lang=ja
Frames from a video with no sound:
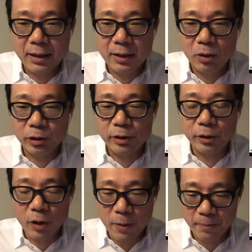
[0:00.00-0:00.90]
ホテル
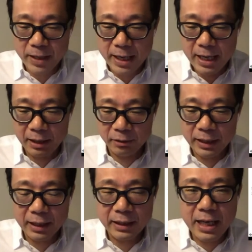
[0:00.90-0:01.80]
の部屋の
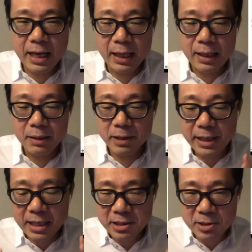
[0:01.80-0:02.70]
中で
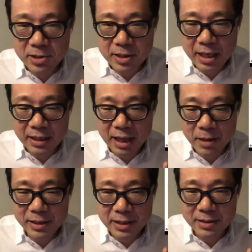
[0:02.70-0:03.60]
リラックスしたいため
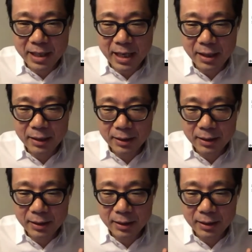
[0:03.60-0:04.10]
にですね、